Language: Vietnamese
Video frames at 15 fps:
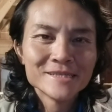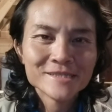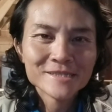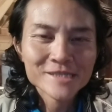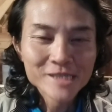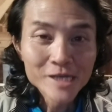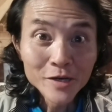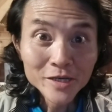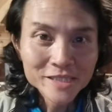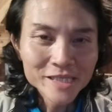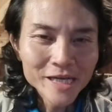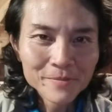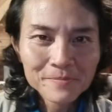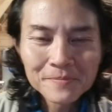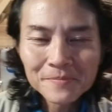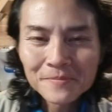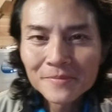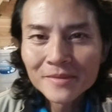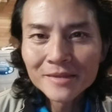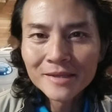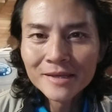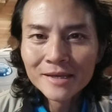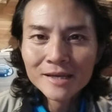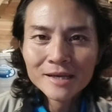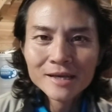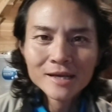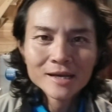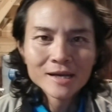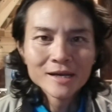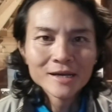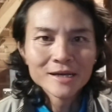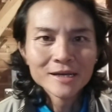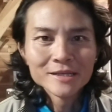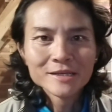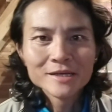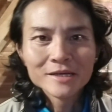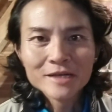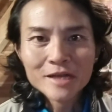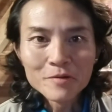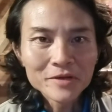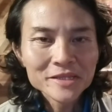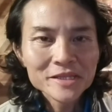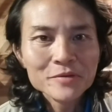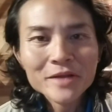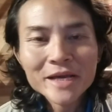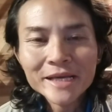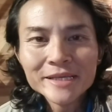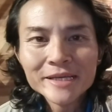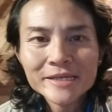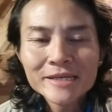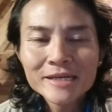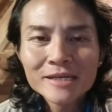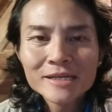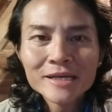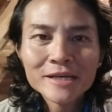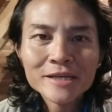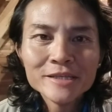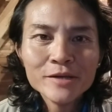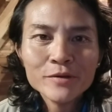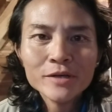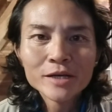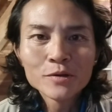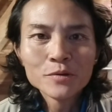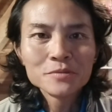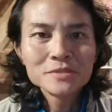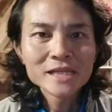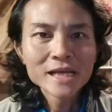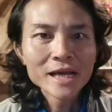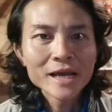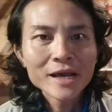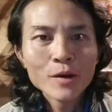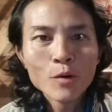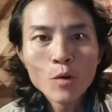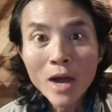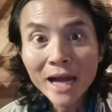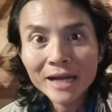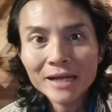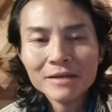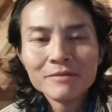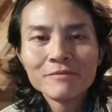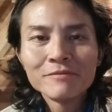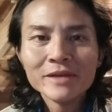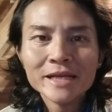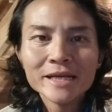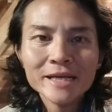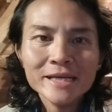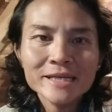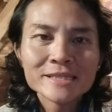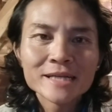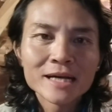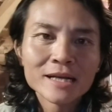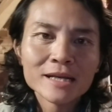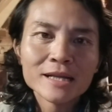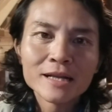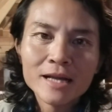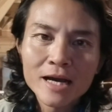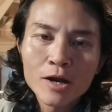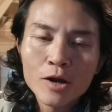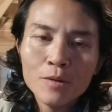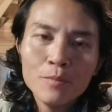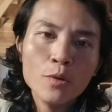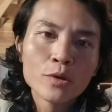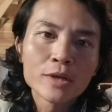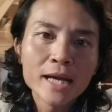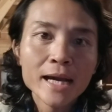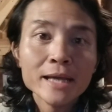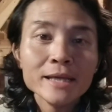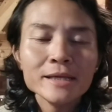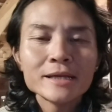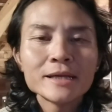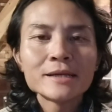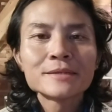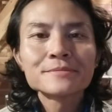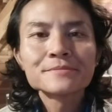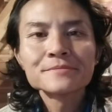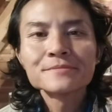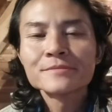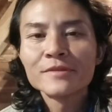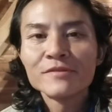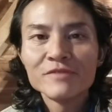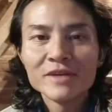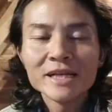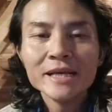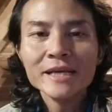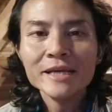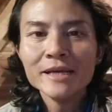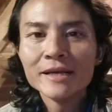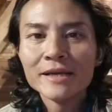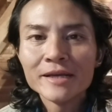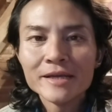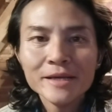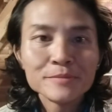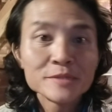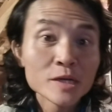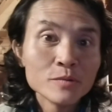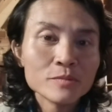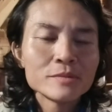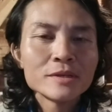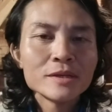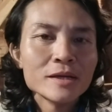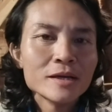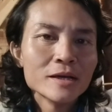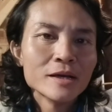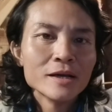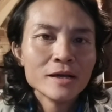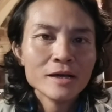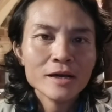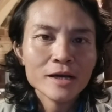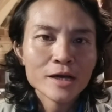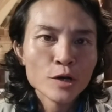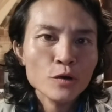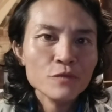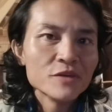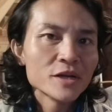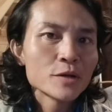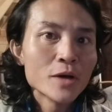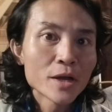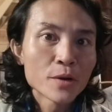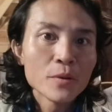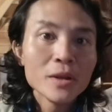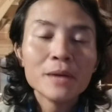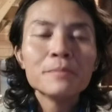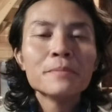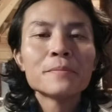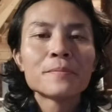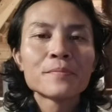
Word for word: Xin chào anh chị em. À, như đọc cái tiêu đề thì chắc là nhiều người cũng sẽ hoảng vì nghĩ rằng là đã có một cái à, vấn đề nghiêm trọng à, đối với đoàn Quý Long.